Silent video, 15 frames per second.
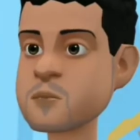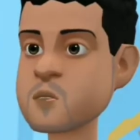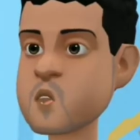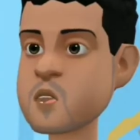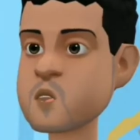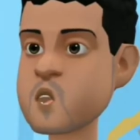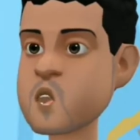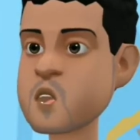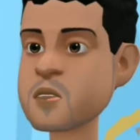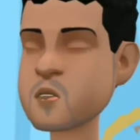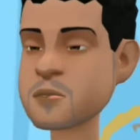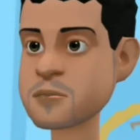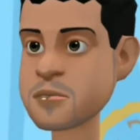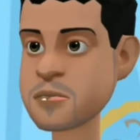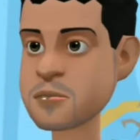
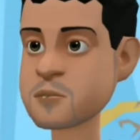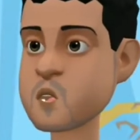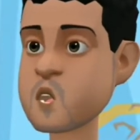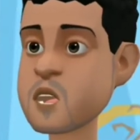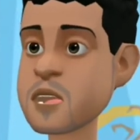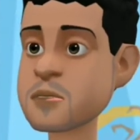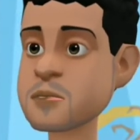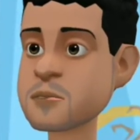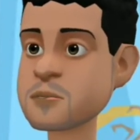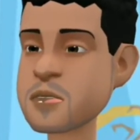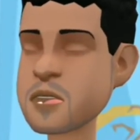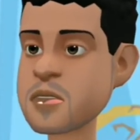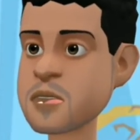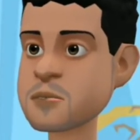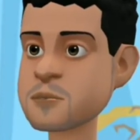Oh, sangat memuaskan
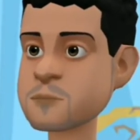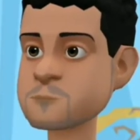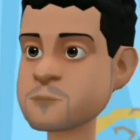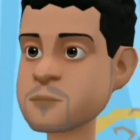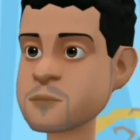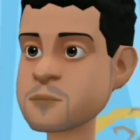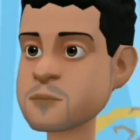sekali.